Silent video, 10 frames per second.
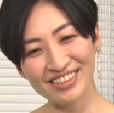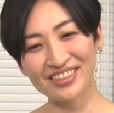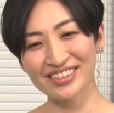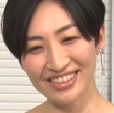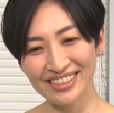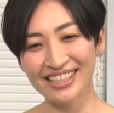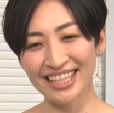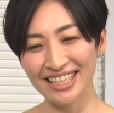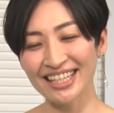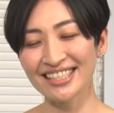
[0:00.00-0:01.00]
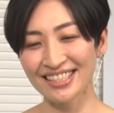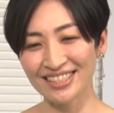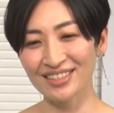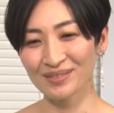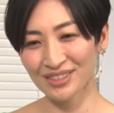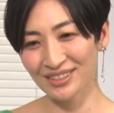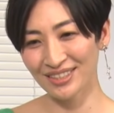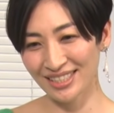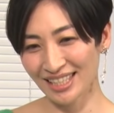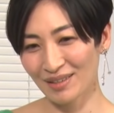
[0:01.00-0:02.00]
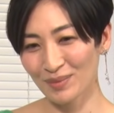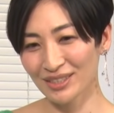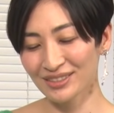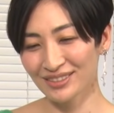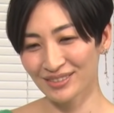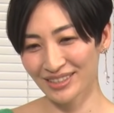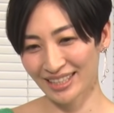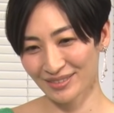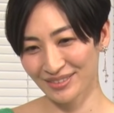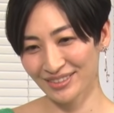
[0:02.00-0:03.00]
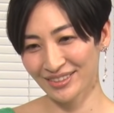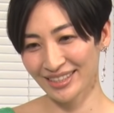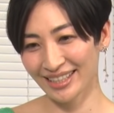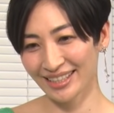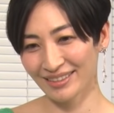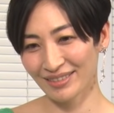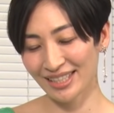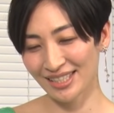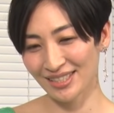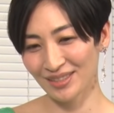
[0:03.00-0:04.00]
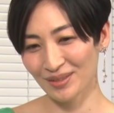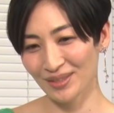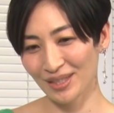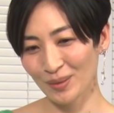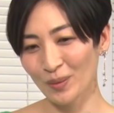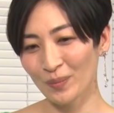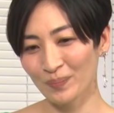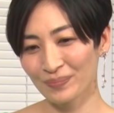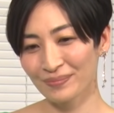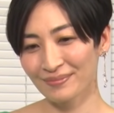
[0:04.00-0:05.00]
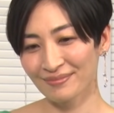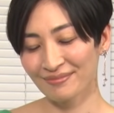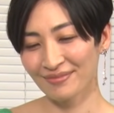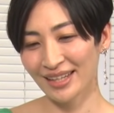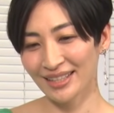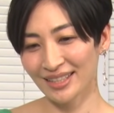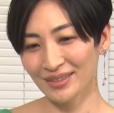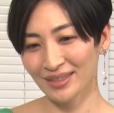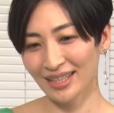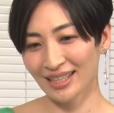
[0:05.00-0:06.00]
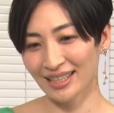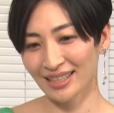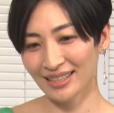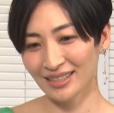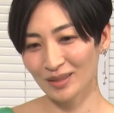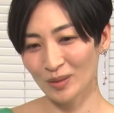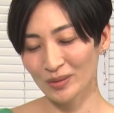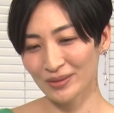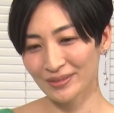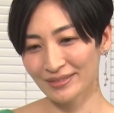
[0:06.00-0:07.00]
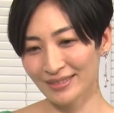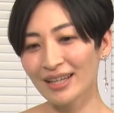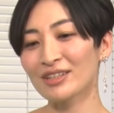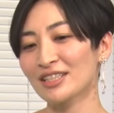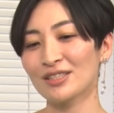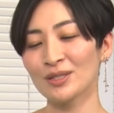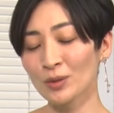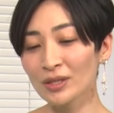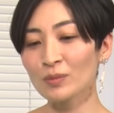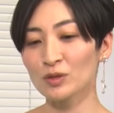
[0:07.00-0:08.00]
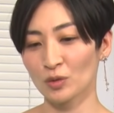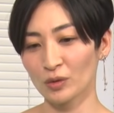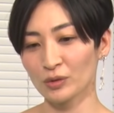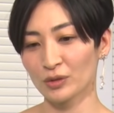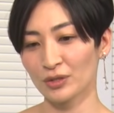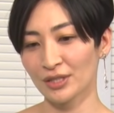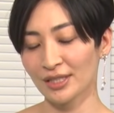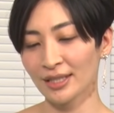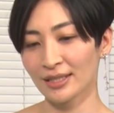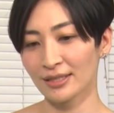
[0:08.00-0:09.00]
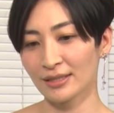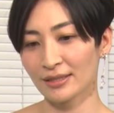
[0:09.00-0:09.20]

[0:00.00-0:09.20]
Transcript: を本当にね現実のものとして見るのが本当に私にとっての、なんていうか、このね私にとってもすごく苦しい